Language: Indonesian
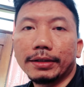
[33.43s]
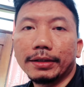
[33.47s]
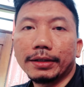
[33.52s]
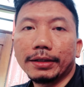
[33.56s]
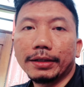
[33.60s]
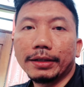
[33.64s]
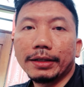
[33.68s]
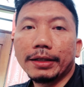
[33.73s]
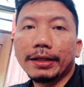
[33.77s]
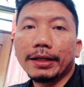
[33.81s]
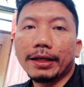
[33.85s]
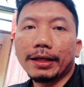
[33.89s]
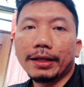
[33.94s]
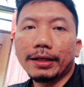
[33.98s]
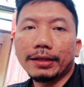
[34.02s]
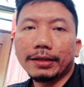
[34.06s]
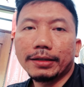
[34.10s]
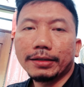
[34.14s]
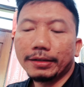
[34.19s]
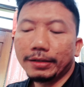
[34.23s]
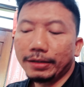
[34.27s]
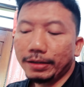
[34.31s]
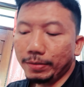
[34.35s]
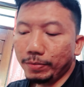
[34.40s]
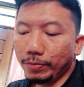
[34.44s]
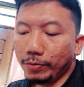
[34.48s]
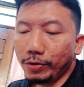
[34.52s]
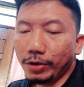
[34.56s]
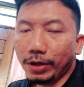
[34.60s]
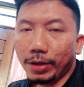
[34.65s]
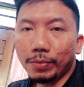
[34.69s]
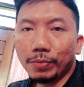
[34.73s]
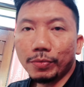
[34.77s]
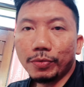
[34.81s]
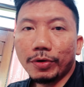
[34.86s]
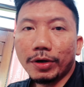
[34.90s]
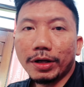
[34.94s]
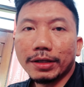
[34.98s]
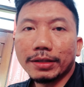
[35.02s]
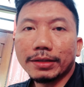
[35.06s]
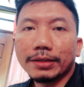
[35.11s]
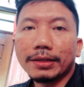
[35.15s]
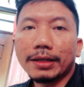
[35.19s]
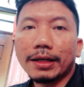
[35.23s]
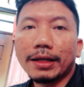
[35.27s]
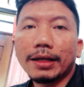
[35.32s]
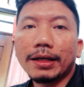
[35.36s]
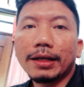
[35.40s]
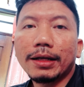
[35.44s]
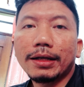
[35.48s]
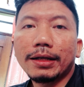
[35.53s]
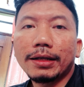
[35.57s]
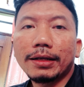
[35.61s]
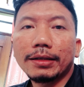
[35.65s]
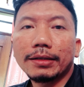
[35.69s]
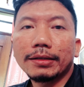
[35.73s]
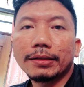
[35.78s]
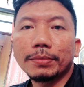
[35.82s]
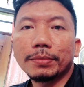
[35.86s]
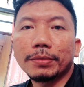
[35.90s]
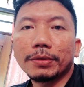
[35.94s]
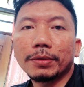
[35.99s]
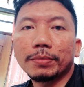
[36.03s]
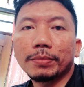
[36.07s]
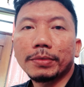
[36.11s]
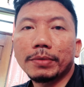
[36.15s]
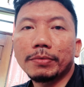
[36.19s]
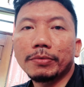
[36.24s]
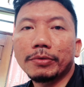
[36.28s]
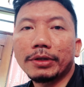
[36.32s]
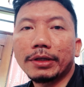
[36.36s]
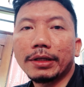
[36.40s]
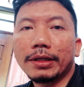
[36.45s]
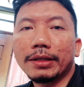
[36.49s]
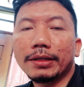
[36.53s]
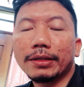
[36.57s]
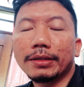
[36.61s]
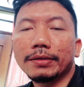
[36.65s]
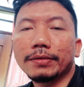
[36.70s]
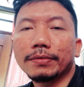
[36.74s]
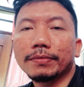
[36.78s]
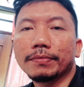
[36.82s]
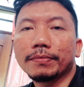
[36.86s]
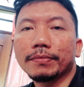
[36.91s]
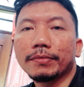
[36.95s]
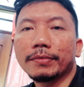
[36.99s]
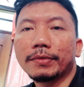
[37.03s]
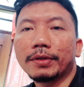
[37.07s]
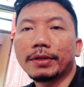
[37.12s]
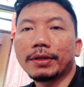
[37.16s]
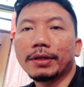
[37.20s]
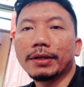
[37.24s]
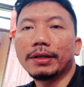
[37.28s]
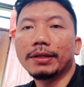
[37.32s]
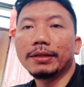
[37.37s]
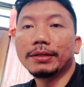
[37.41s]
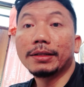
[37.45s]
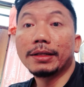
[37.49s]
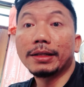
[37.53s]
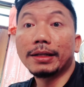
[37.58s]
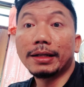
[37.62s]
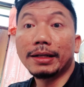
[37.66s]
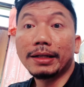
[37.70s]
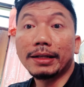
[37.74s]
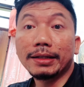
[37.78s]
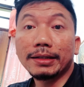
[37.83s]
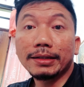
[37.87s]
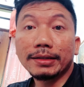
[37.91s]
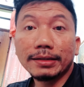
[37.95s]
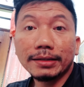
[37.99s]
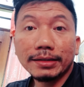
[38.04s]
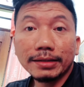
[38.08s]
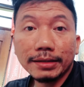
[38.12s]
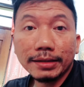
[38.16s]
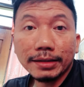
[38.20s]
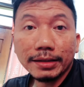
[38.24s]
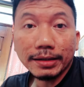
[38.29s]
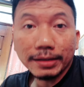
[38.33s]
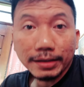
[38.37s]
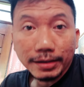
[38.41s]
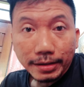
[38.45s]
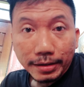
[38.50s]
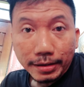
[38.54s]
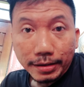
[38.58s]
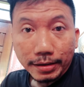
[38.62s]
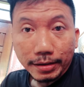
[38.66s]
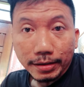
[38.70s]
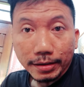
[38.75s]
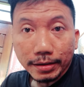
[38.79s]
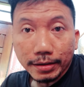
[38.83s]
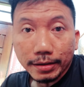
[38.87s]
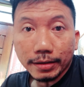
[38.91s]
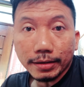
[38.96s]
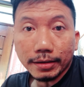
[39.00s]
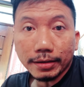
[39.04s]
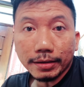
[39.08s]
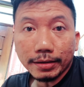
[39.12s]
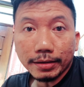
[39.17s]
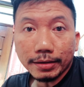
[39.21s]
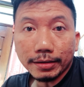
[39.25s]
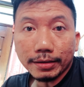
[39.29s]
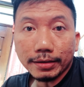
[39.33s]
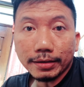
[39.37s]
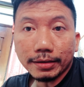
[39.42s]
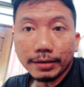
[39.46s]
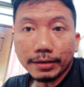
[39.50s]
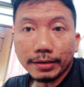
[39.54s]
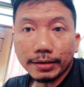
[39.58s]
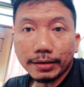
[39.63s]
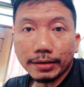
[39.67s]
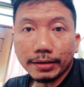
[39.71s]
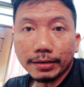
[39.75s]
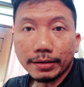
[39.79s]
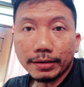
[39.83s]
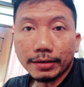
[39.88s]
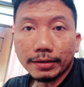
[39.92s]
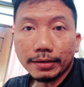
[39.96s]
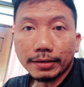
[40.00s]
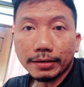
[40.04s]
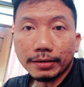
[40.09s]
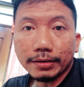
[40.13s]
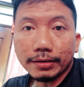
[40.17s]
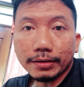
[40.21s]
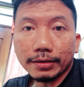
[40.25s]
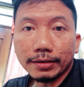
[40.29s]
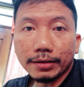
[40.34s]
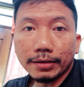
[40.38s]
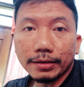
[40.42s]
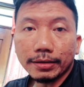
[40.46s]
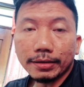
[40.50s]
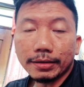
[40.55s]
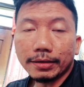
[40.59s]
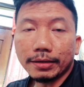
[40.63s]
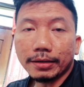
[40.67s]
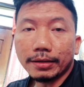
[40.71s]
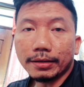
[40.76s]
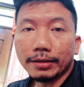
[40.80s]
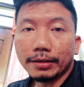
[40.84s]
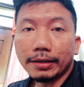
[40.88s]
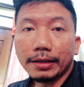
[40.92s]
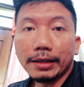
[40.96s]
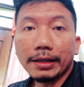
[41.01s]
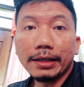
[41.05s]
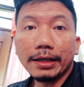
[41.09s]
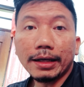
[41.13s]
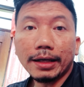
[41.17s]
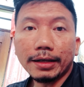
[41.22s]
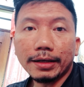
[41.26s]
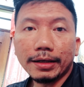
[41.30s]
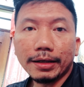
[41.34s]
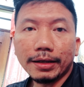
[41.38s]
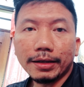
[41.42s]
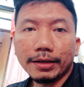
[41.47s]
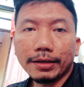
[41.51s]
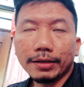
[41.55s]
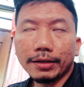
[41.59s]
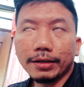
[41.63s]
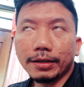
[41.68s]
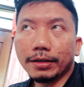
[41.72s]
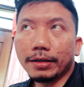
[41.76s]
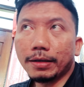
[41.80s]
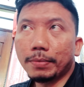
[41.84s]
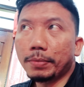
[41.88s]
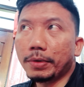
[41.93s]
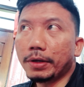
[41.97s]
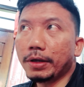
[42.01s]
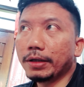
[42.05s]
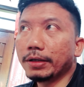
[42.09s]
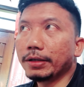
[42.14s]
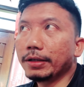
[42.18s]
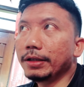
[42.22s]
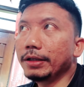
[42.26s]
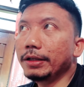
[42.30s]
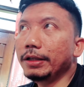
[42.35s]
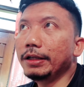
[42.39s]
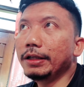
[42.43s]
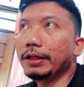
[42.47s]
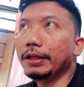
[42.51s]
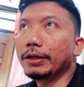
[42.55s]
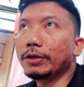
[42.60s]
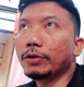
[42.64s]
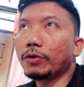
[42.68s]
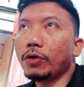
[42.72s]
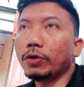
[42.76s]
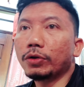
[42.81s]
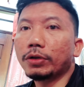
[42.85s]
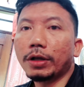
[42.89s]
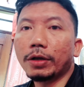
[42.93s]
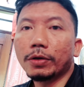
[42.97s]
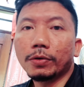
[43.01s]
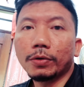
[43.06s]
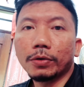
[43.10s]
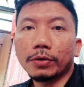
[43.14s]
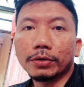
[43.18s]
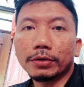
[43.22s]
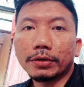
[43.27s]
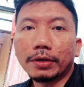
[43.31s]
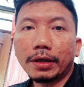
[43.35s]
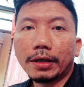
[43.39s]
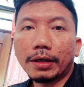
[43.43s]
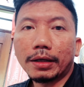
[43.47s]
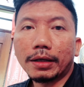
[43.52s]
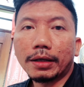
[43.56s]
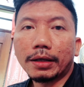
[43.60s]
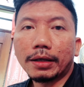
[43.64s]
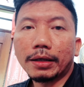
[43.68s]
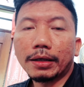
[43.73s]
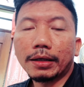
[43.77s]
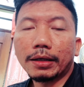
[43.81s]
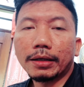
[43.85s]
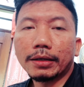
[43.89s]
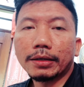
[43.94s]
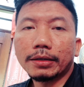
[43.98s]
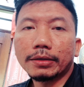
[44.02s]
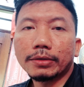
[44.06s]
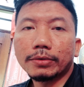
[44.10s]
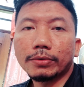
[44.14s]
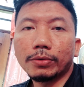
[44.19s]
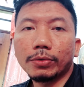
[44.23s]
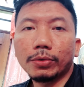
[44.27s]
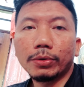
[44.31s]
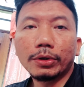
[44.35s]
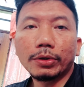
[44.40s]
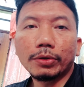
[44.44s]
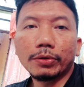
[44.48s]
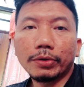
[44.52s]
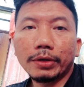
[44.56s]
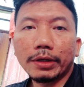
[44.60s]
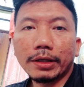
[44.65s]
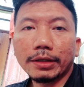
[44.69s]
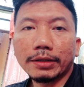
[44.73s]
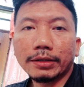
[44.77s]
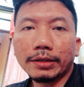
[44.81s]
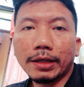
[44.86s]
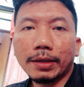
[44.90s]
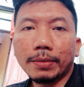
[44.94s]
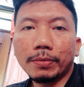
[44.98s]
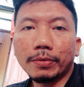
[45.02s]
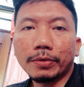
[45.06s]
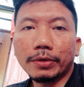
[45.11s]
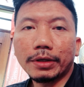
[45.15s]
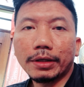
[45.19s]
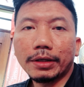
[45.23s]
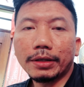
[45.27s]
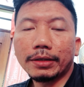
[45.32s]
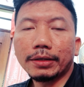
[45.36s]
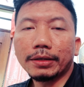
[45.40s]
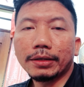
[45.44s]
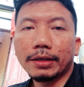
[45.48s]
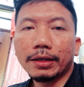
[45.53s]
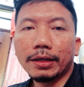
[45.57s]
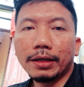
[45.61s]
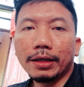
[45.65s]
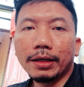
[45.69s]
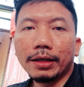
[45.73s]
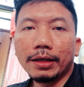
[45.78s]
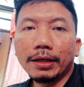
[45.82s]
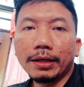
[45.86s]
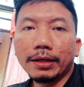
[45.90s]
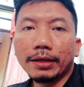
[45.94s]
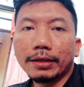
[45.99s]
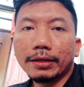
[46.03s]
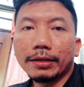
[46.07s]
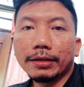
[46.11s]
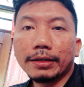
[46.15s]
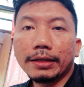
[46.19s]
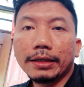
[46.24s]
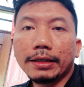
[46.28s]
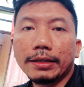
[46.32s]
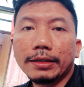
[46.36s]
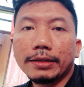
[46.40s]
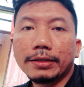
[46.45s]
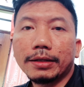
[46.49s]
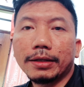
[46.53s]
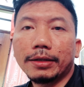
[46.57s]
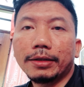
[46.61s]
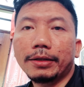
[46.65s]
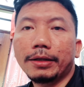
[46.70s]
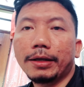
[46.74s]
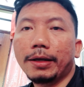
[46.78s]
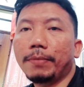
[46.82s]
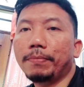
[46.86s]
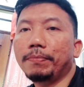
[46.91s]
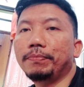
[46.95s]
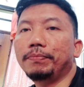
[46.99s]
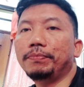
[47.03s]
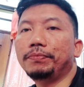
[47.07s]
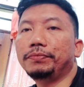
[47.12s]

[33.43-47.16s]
ini ya di bulan puasa teman-teman mungkin sering uh, ngelihat ya di, apalagi di kota-kota seluruh Indonesia mungkin di setiap